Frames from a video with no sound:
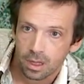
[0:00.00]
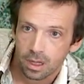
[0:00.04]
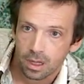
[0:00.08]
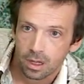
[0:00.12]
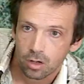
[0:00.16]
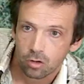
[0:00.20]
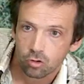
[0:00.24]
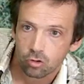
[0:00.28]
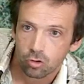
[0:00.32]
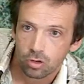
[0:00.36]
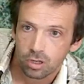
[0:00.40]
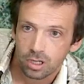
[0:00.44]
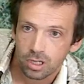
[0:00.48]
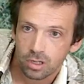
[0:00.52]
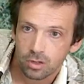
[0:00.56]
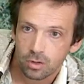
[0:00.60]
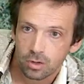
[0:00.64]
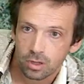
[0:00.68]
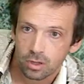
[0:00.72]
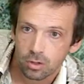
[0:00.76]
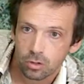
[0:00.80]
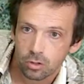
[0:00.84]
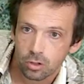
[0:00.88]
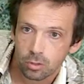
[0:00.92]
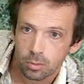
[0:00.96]
Alors je clique dans
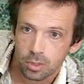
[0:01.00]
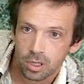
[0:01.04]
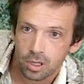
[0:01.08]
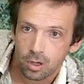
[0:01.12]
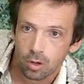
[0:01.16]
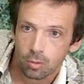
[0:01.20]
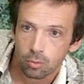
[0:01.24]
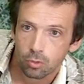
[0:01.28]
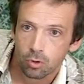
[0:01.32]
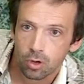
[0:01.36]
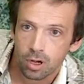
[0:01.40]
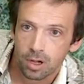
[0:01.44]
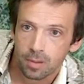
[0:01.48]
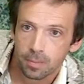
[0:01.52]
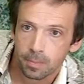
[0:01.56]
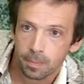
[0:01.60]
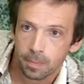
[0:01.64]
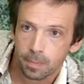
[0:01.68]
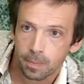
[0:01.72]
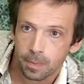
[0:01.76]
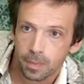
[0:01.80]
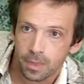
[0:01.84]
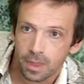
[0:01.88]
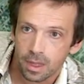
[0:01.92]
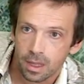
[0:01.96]
économie et emploi,
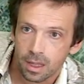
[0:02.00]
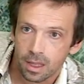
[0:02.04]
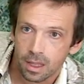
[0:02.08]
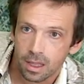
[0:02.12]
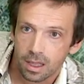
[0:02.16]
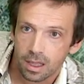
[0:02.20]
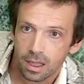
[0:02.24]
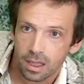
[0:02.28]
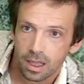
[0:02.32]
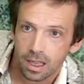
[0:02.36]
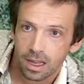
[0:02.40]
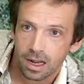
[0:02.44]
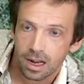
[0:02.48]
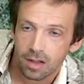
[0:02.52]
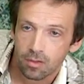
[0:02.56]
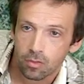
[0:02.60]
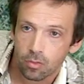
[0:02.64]
et là,